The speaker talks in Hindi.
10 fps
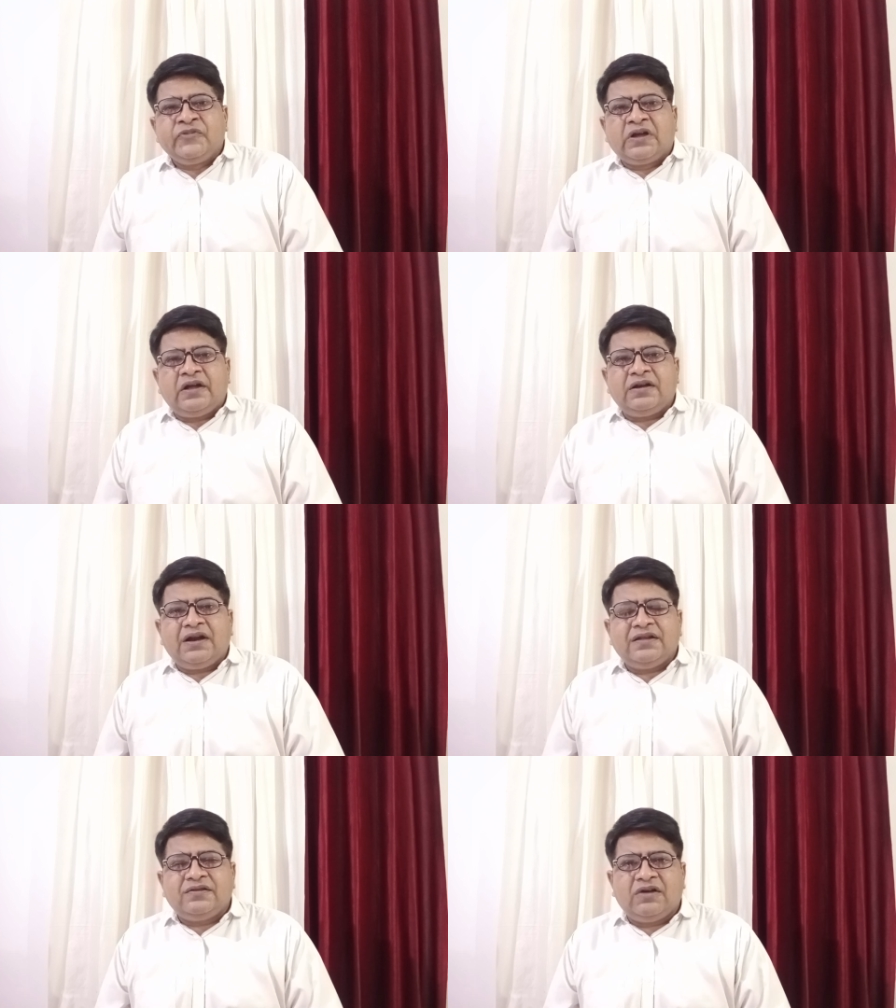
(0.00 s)
कर्क
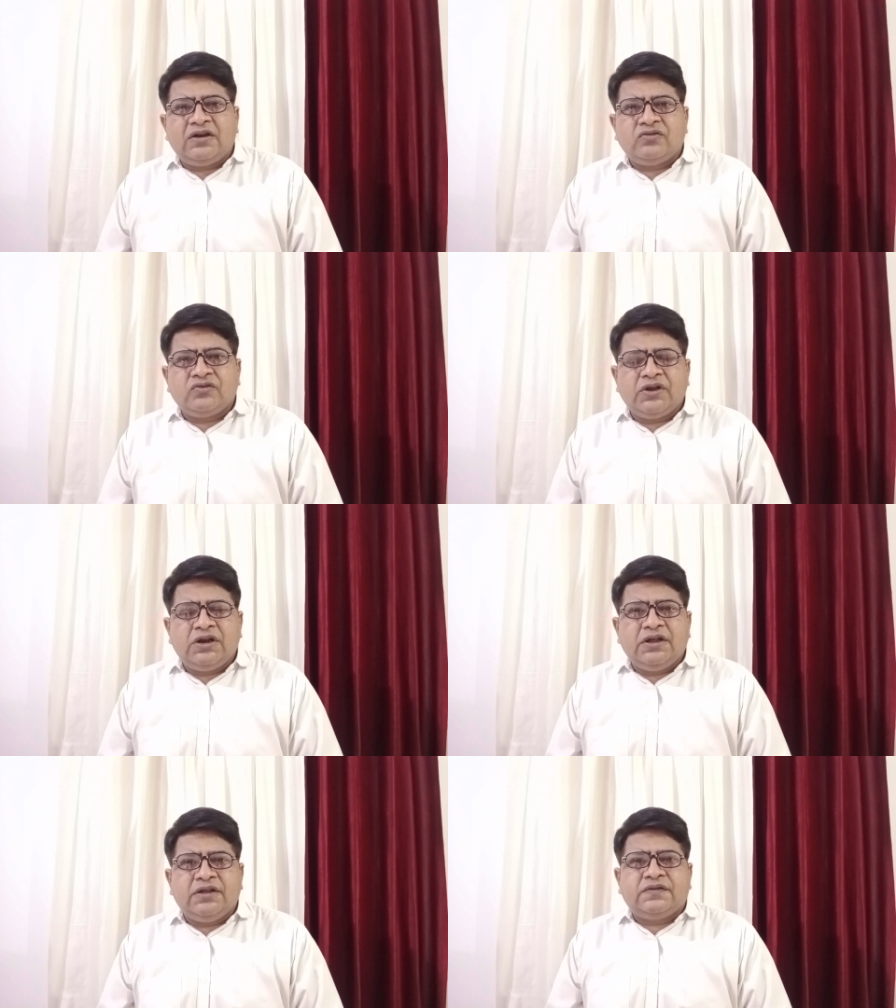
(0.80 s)
राशि वालों के
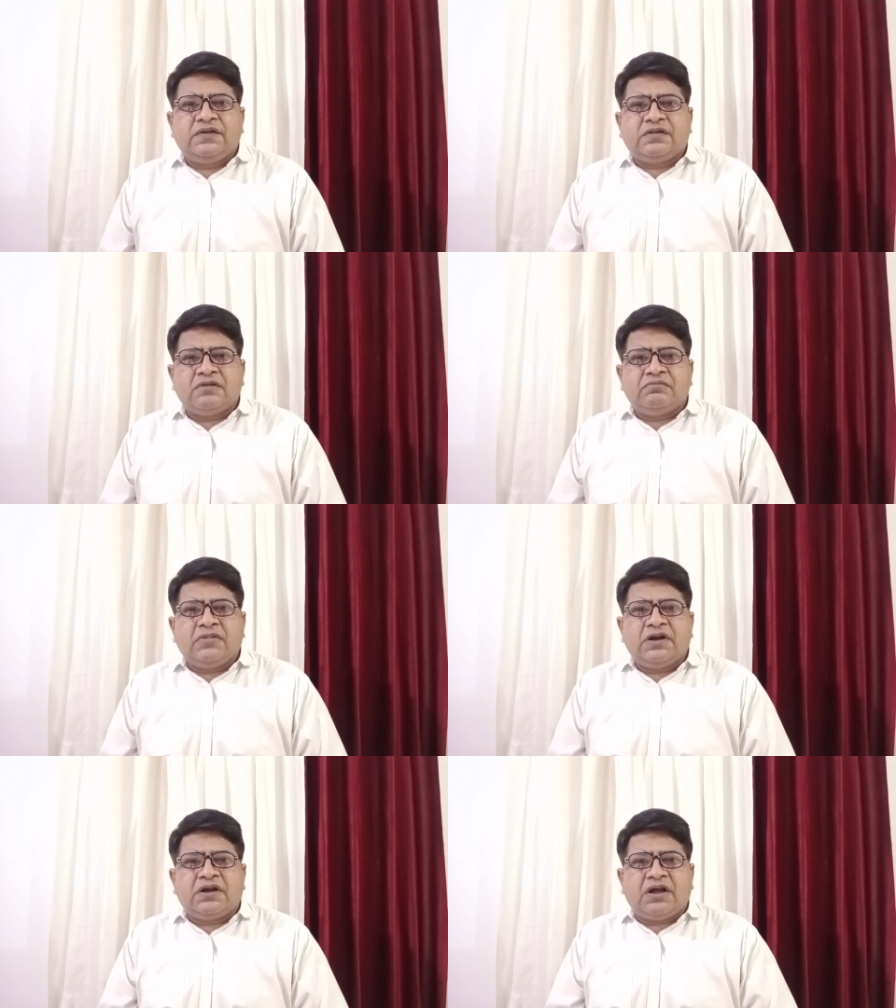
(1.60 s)
लिए
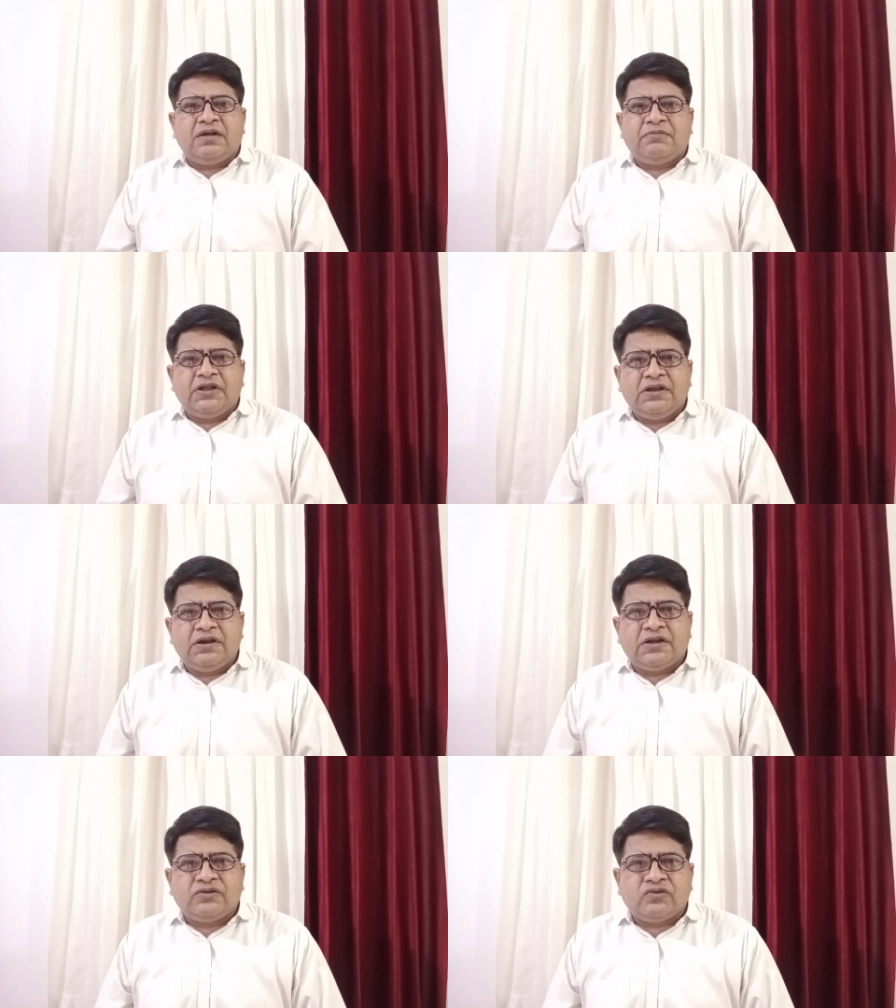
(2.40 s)
सितंबर का
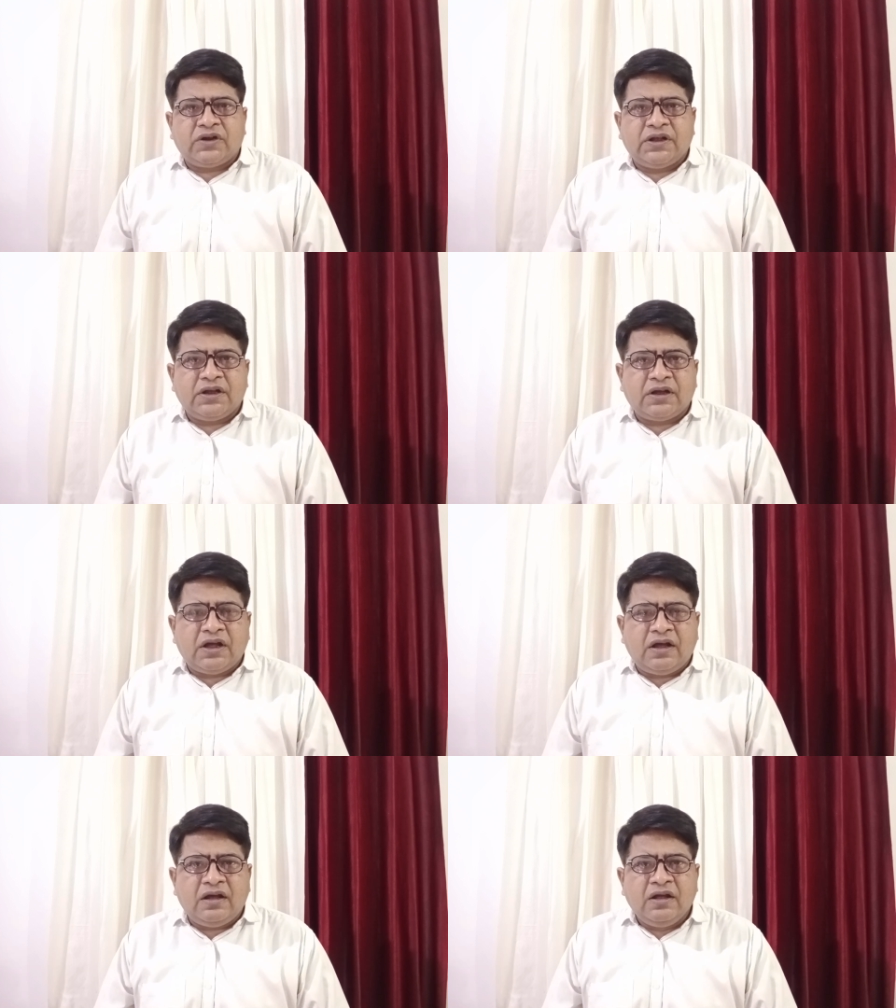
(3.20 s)
महीना जो
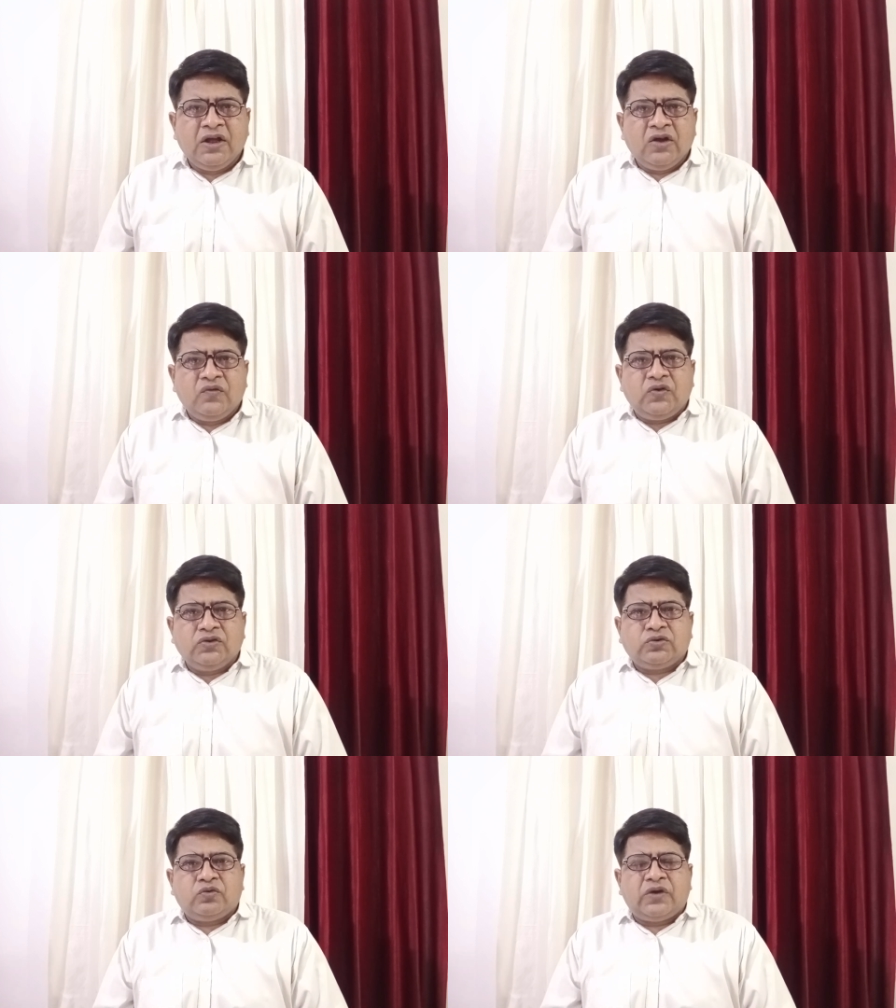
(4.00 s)
रहेगा वो
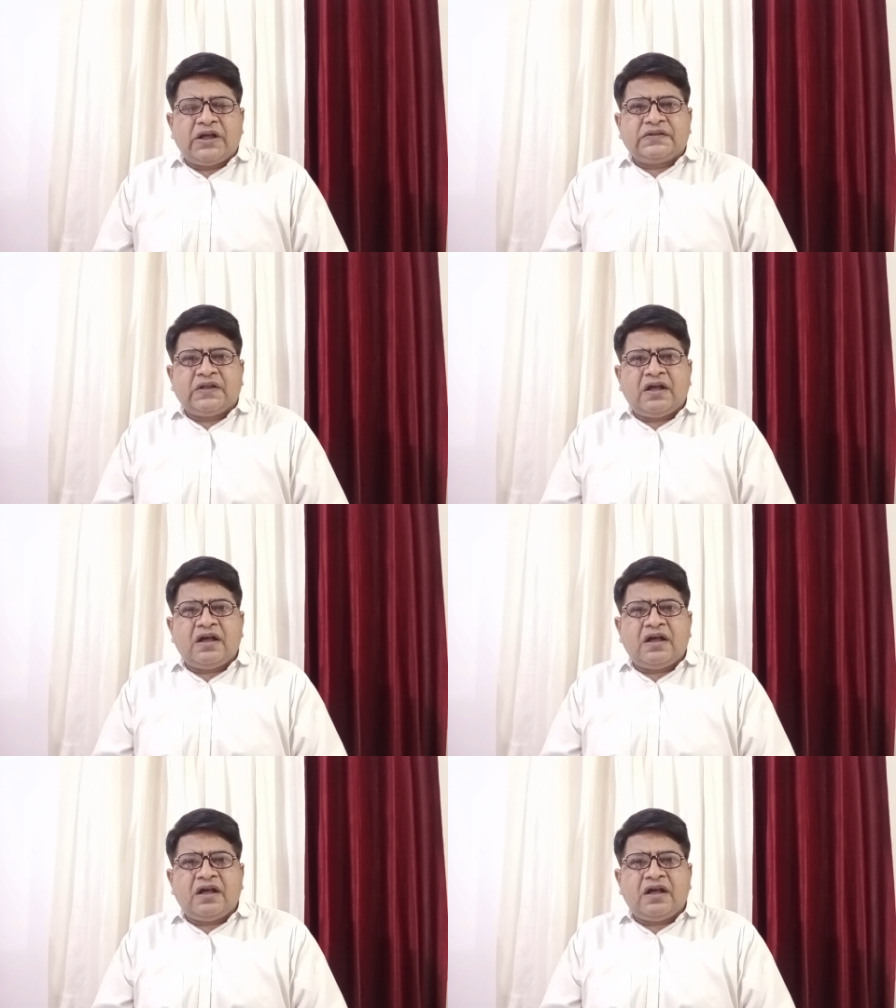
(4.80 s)
थोड़ा सा